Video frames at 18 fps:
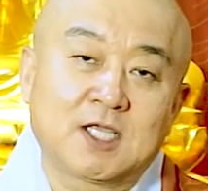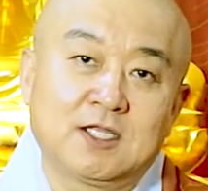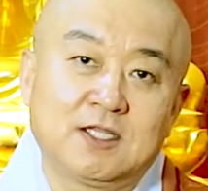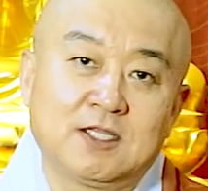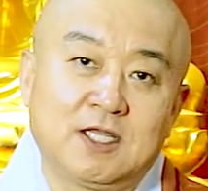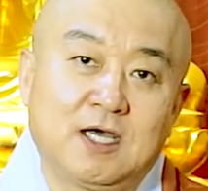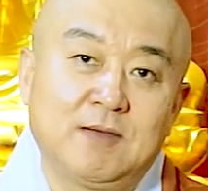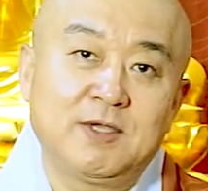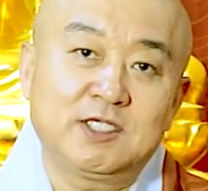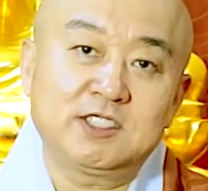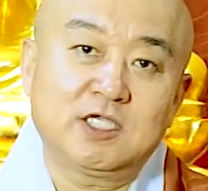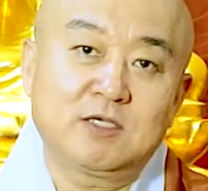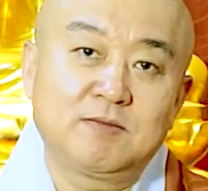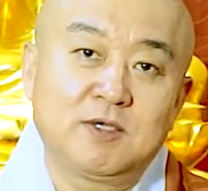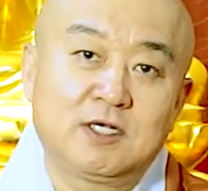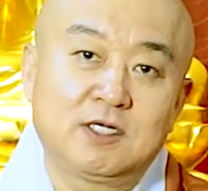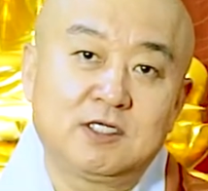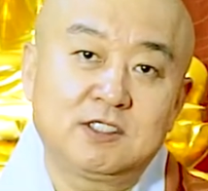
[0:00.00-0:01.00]
남의
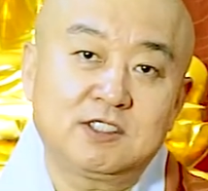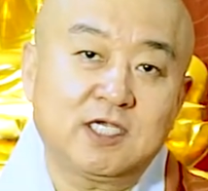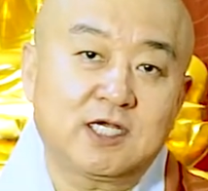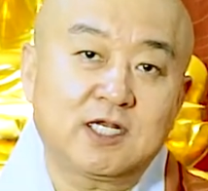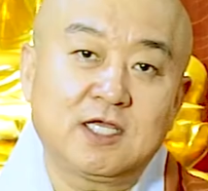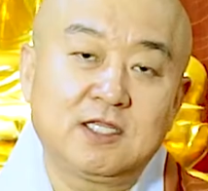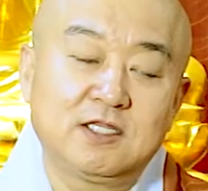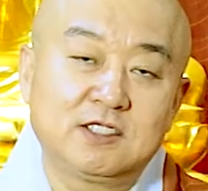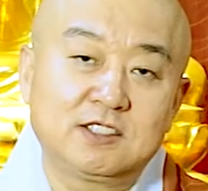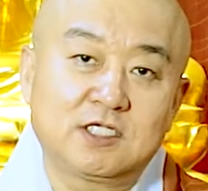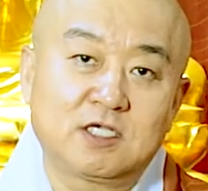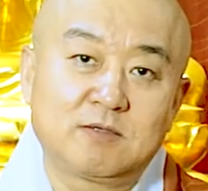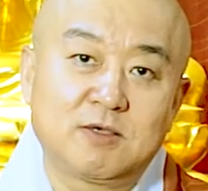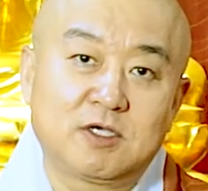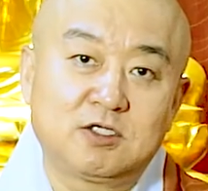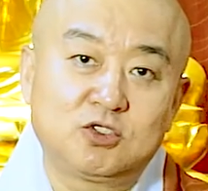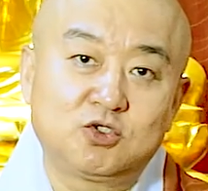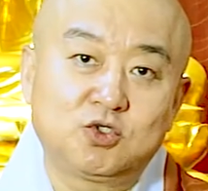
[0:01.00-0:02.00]
생명을, 살아있는
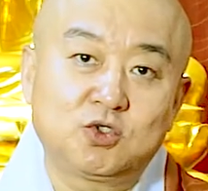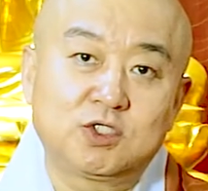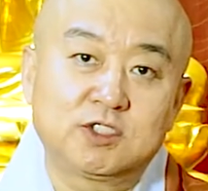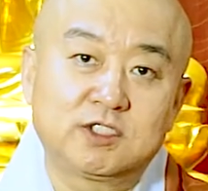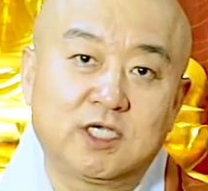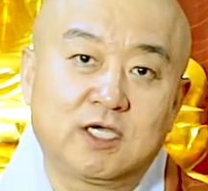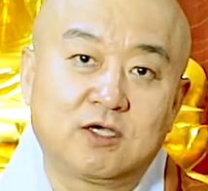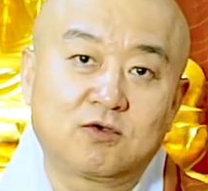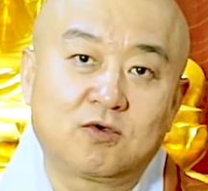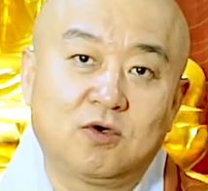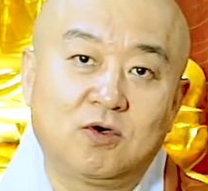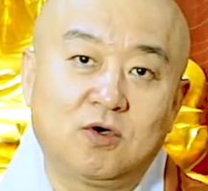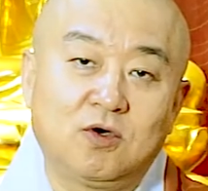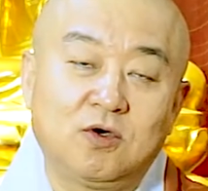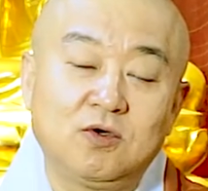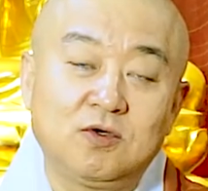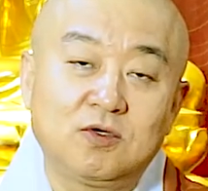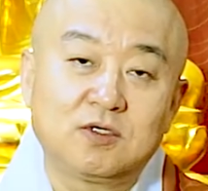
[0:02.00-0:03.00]
생명을 죽이지
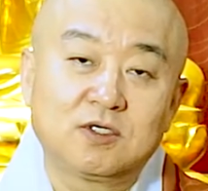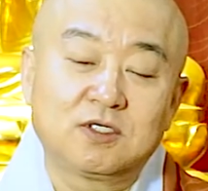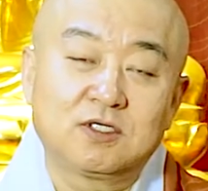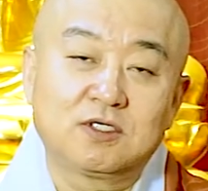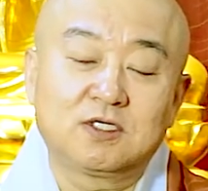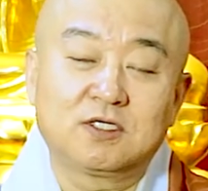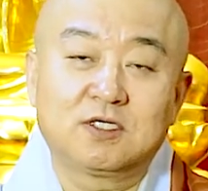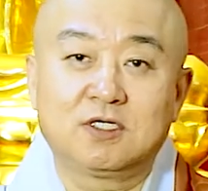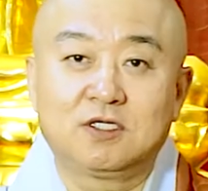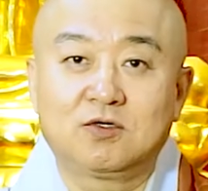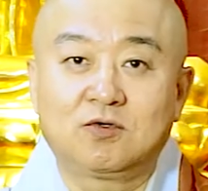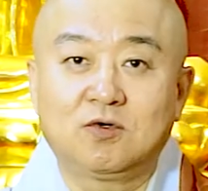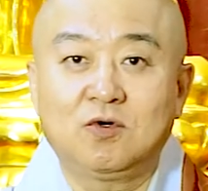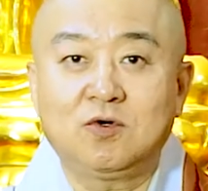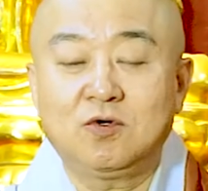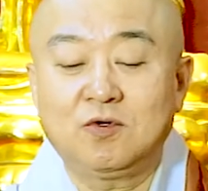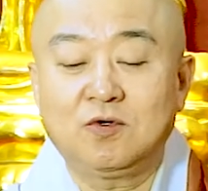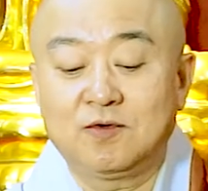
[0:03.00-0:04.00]
않고
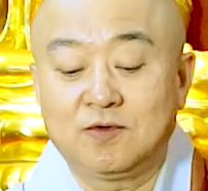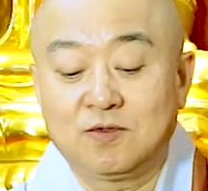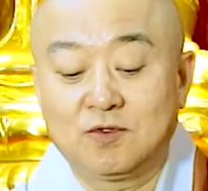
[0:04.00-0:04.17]
그리고